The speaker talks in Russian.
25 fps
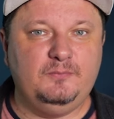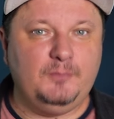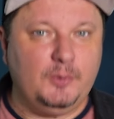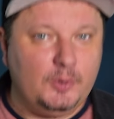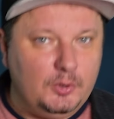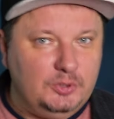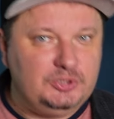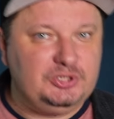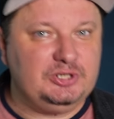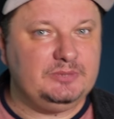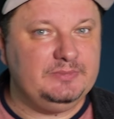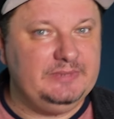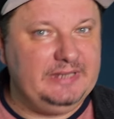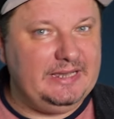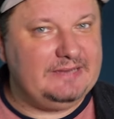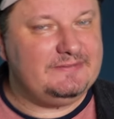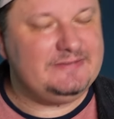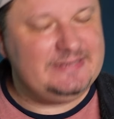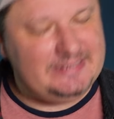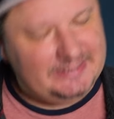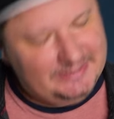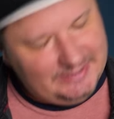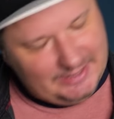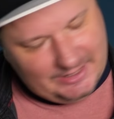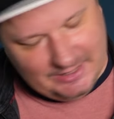Впрочем, я
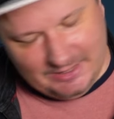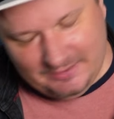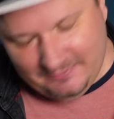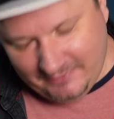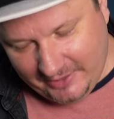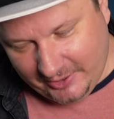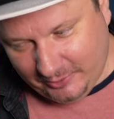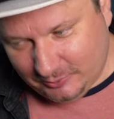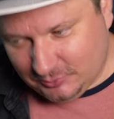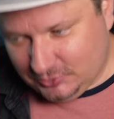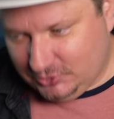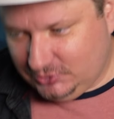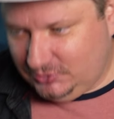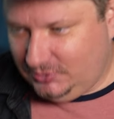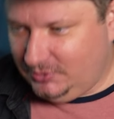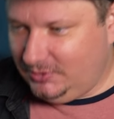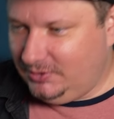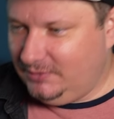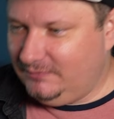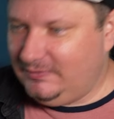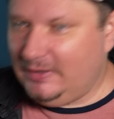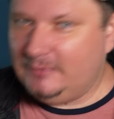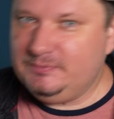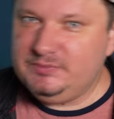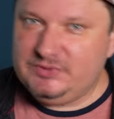всегда говорю,
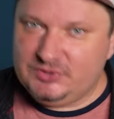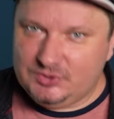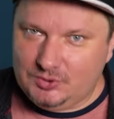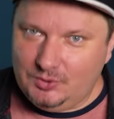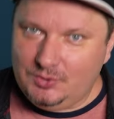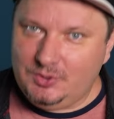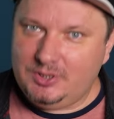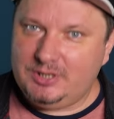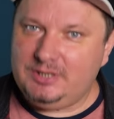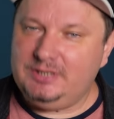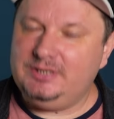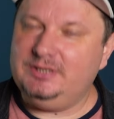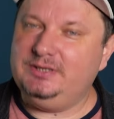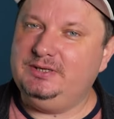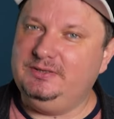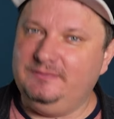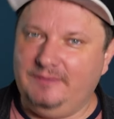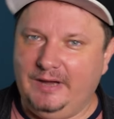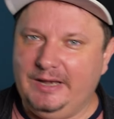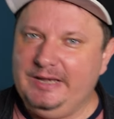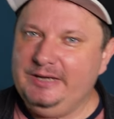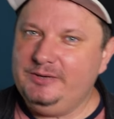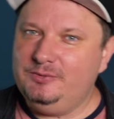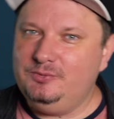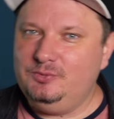что в обзорах
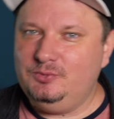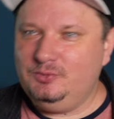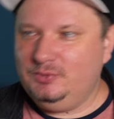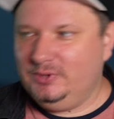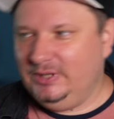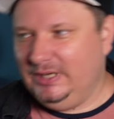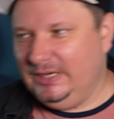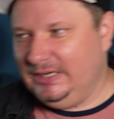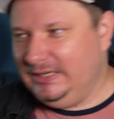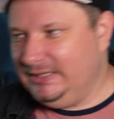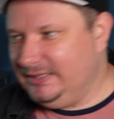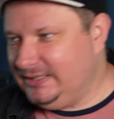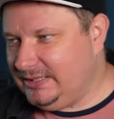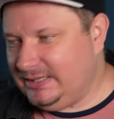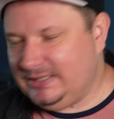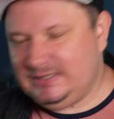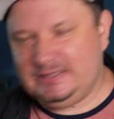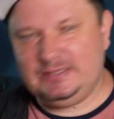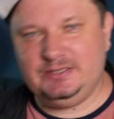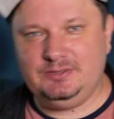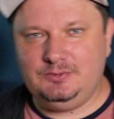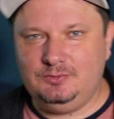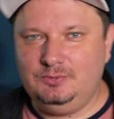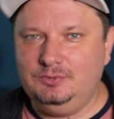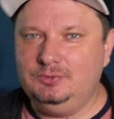хвалю или
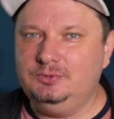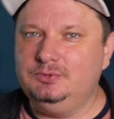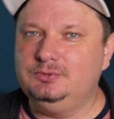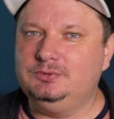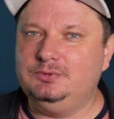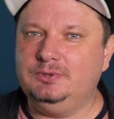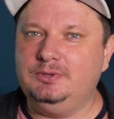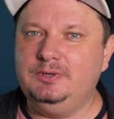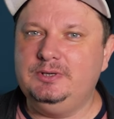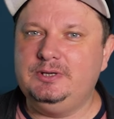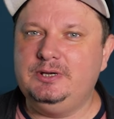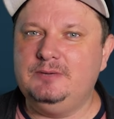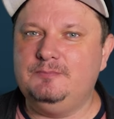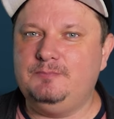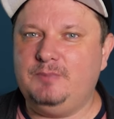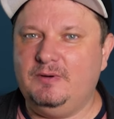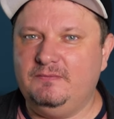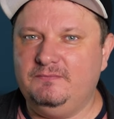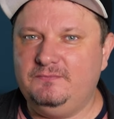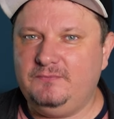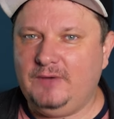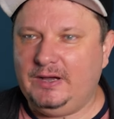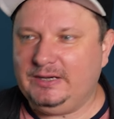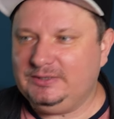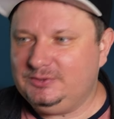критикую только по
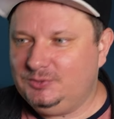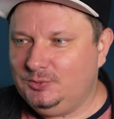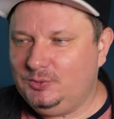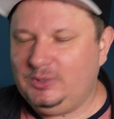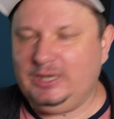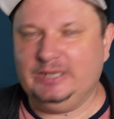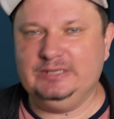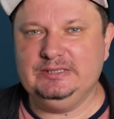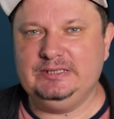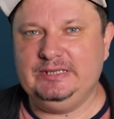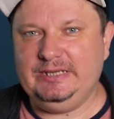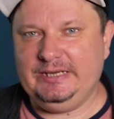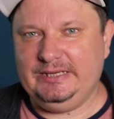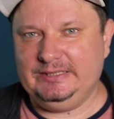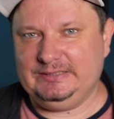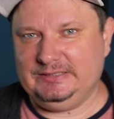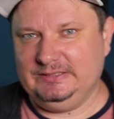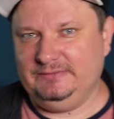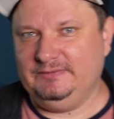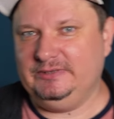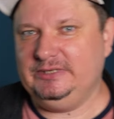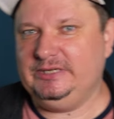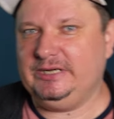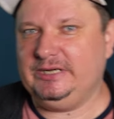факту конкретного